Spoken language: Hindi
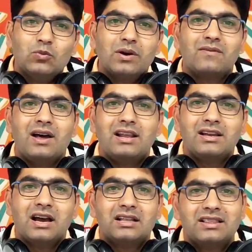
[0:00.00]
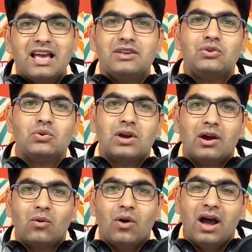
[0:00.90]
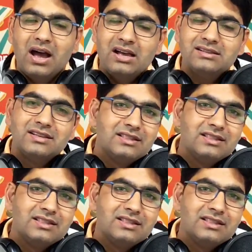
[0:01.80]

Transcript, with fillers: ऊपर वाले का थैंक यू कहो हाँ